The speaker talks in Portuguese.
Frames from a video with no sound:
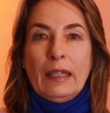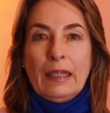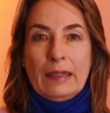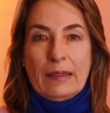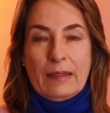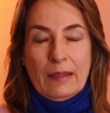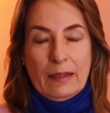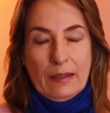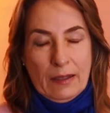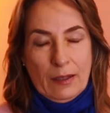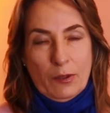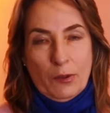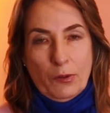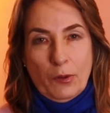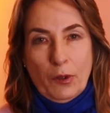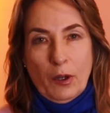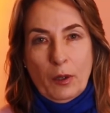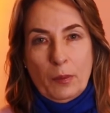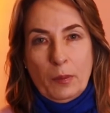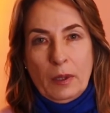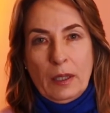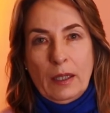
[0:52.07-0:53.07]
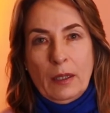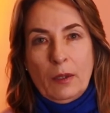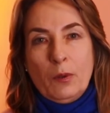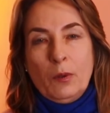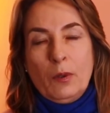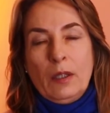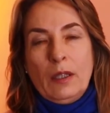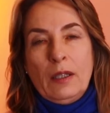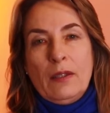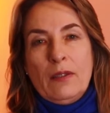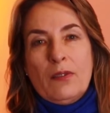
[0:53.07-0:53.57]
se transforma em
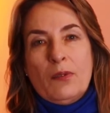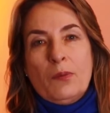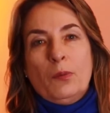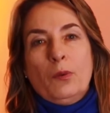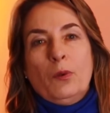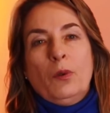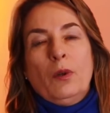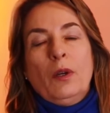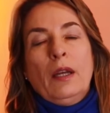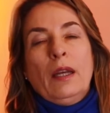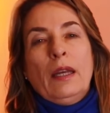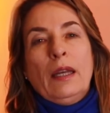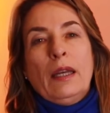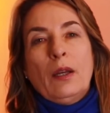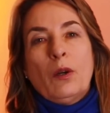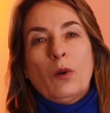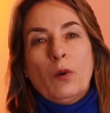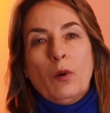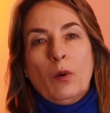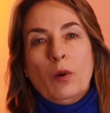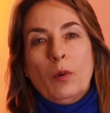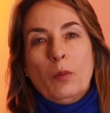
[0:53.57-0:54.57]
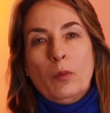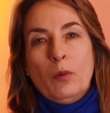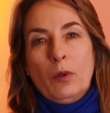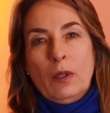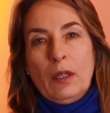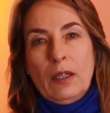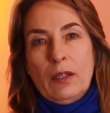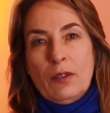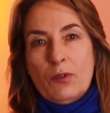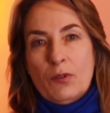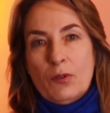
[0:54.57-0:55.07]
egoísmo e como
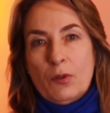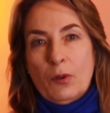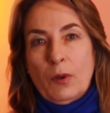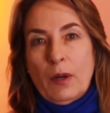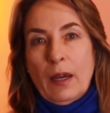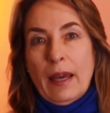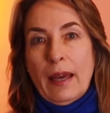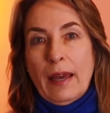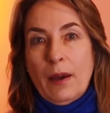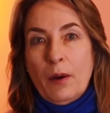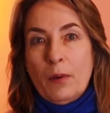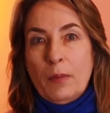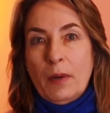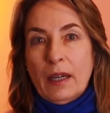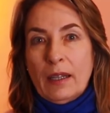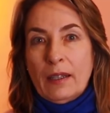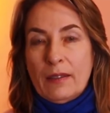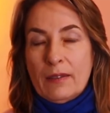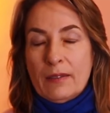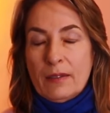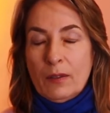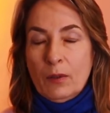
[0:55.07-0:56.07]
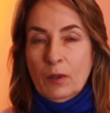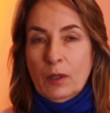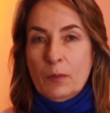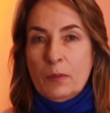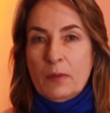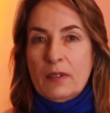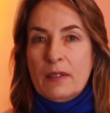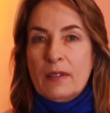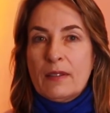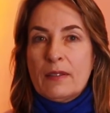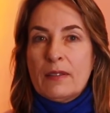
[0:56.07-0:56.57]
isso é uma questão que
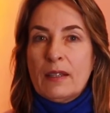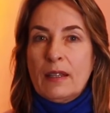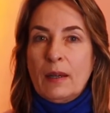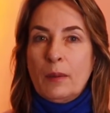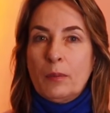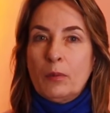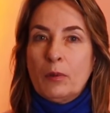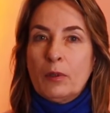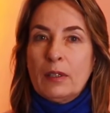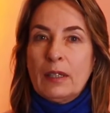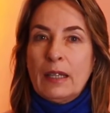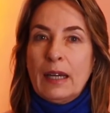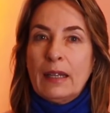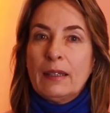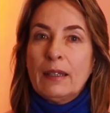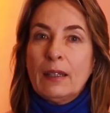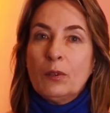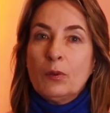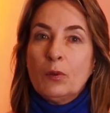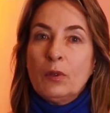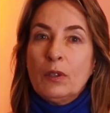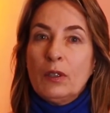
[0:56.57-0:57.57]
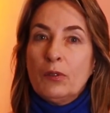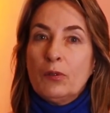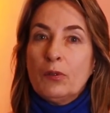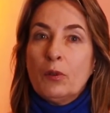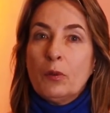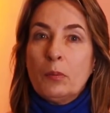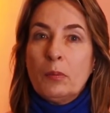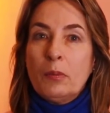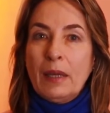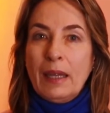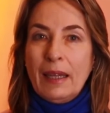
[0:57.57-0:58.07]
precisa ser abordada no
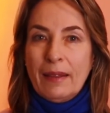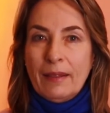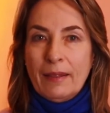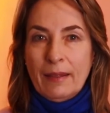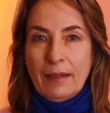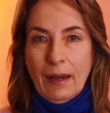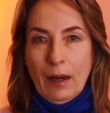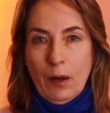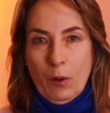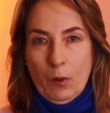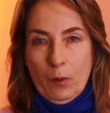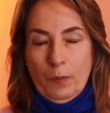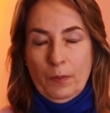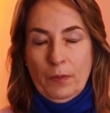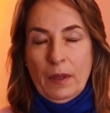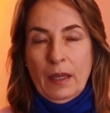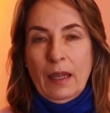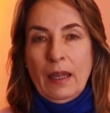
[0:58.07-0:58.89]
nível mental.